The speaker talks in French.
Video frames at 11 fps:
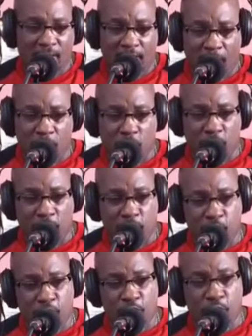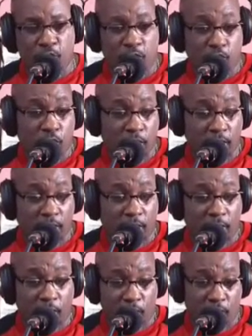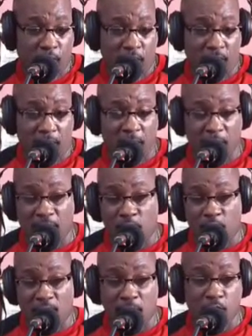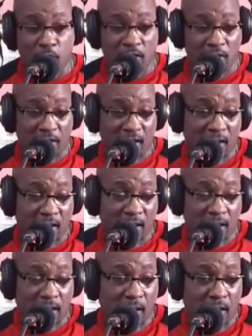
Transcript: N'a pas reconnaître que nos Florence, nos Florence, même jean dit Blondie, Ferdinand,